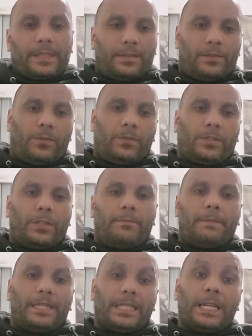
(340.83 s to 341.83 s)
Donc euh,
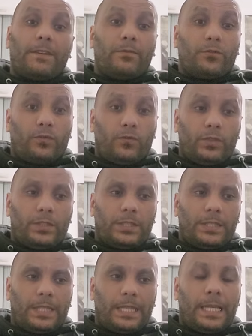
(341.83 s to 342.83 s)
merci à vous
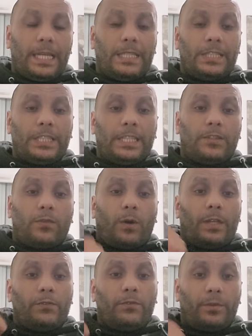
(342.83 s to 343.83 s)
tous. Et j'ai
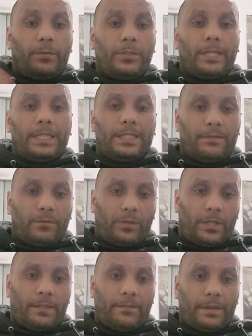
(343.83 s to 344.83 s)
trois nouveaux modèles qui
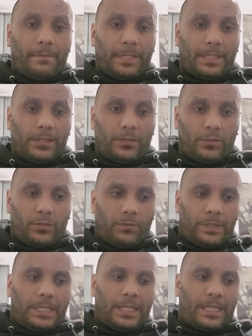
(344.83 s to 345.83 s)
vont arriver à partir de ce
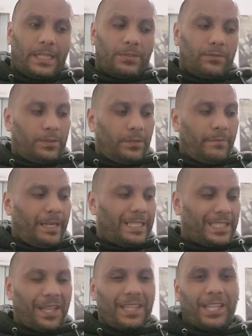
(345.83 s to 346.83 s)
week-end là. Je vous
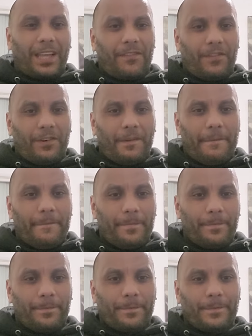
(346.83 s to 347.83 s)
embrasse très très fort.
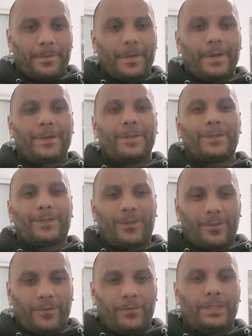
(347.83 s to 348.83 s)

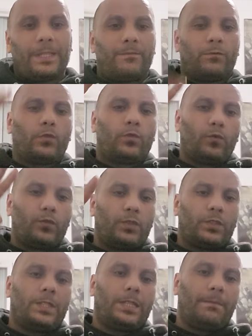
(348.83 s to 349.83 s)
Je vous aime
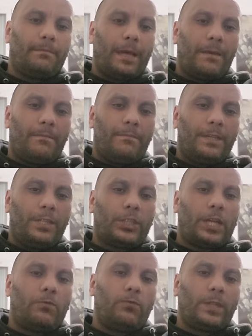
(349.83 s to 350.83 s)
tous, même mes
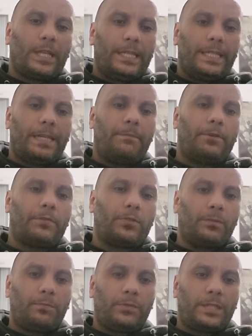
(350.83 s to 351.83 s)
jaloux, cliquez bande
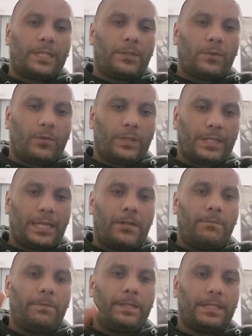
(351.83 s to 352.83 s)
de putain de grosses
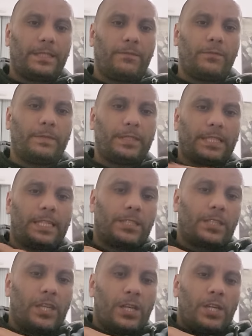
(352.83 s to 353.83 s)
salopes, laissez vos messages.